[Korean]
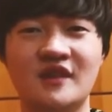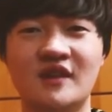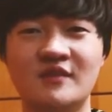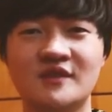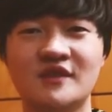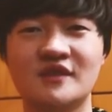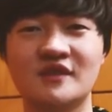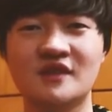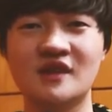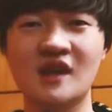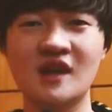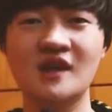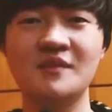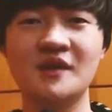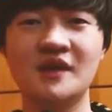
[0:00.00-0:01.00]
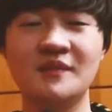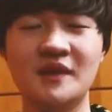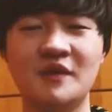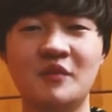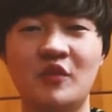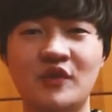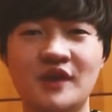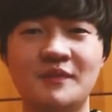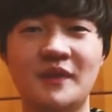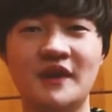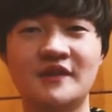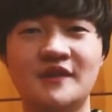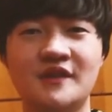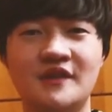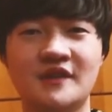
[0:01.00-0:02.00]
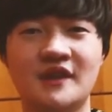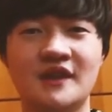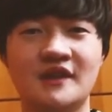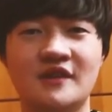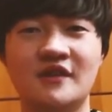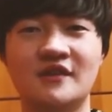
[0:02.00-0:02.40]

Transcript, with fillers: 엄청 게임에만 몰입해서 이렇게